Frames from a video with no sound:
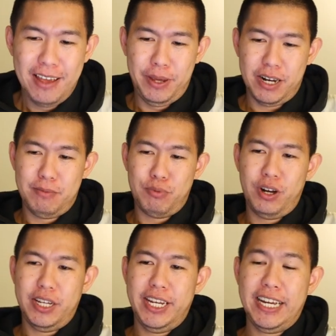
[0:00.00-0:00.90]
biar
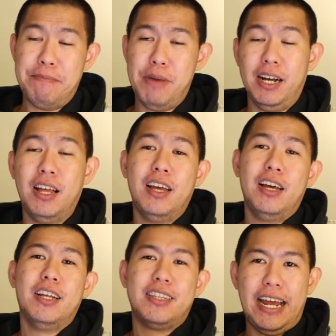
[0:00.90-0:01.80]
LeBron aja yang nembak
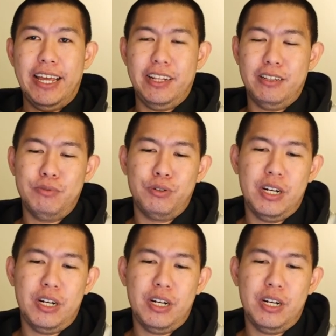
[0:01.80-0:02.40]
terakhir itu menurut